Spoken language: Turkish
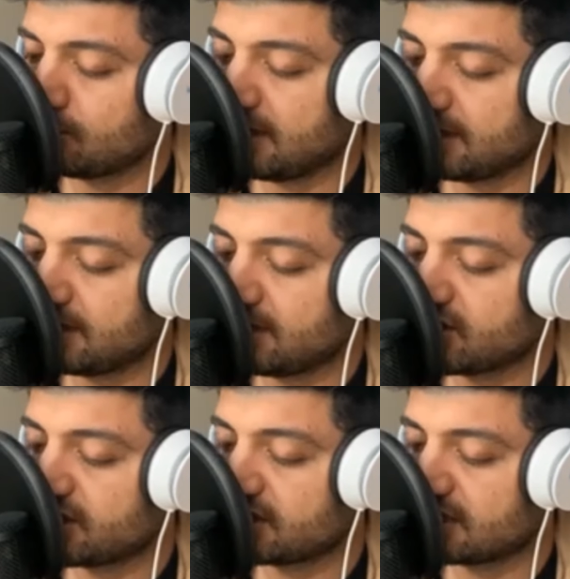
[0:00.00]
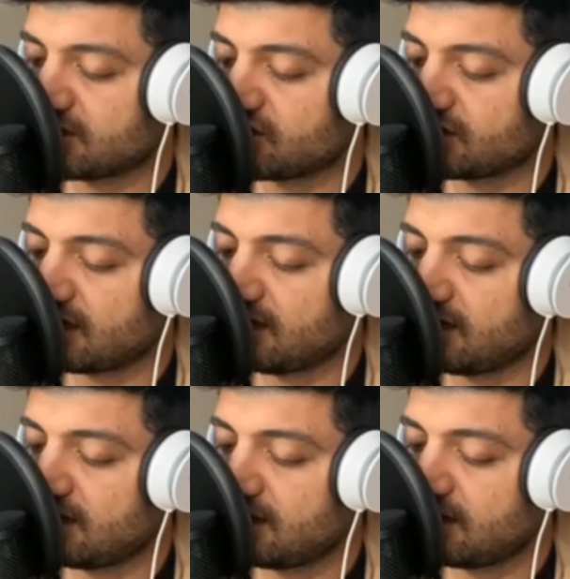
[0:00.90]
Beyrut yengeç
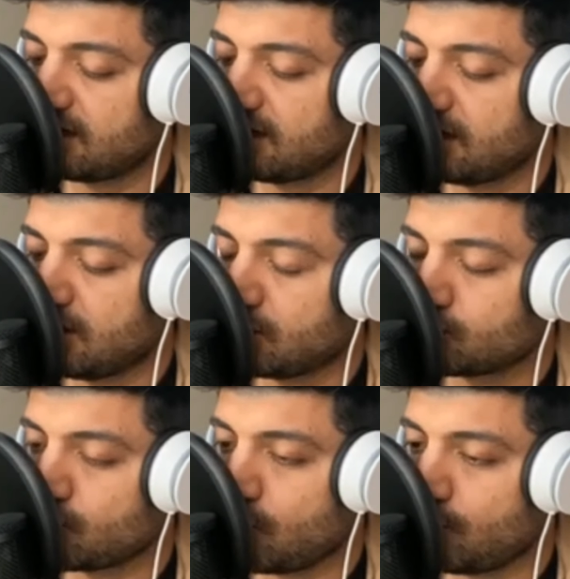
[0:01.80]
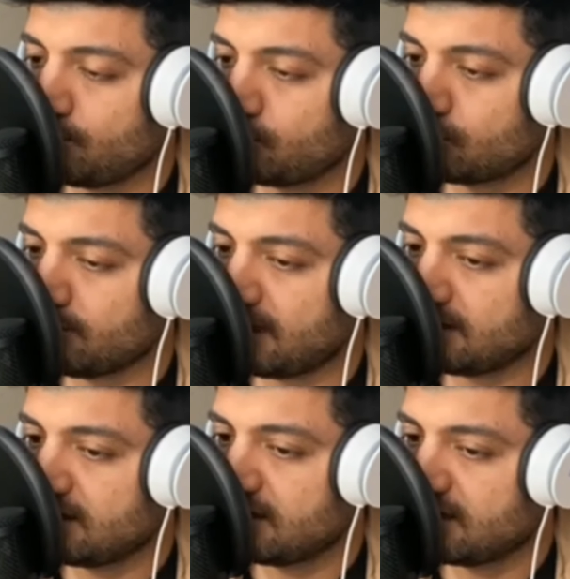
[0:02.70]
kıskacında. Çoğu
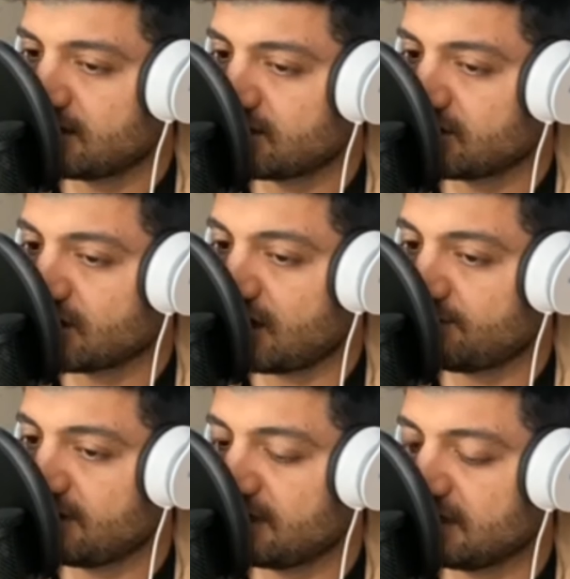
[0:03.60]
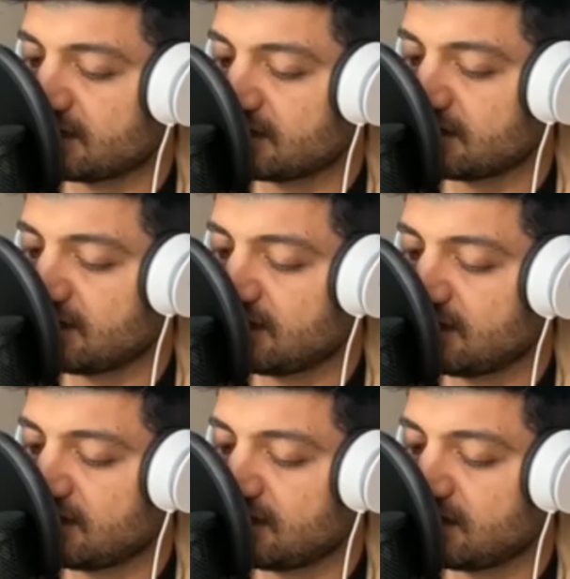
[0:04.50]
Müslüman kafir
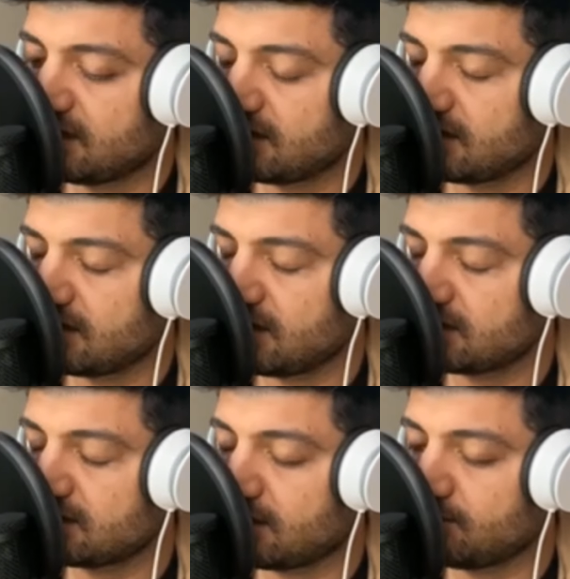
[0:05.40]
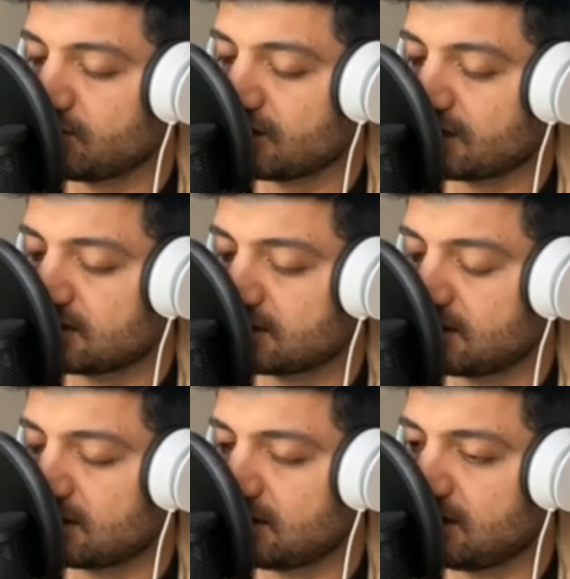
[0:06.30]
yanında. Yaslanmış
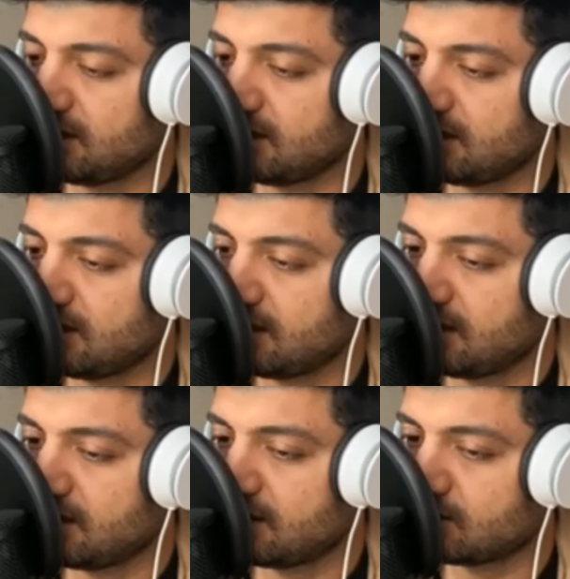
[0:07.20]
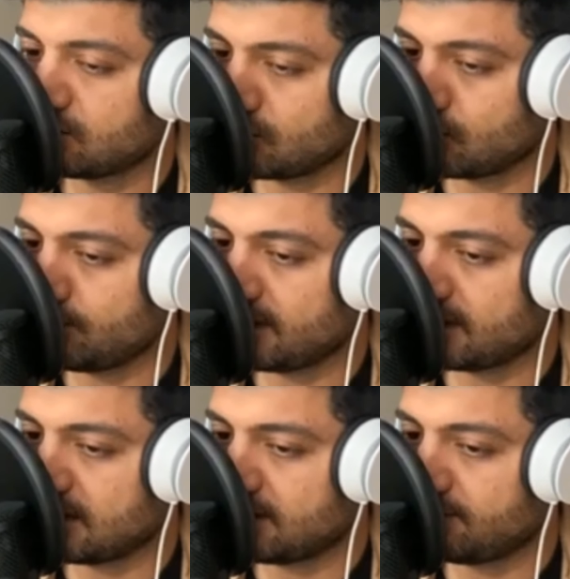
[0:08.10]
yastıklara,
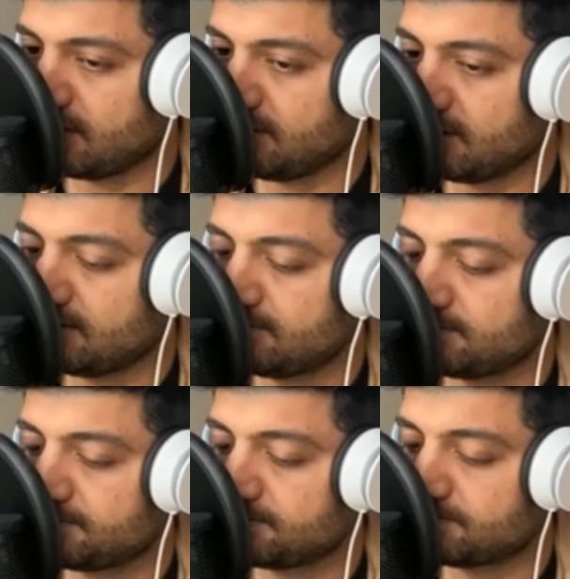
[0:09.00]
sonunu bekler filmin.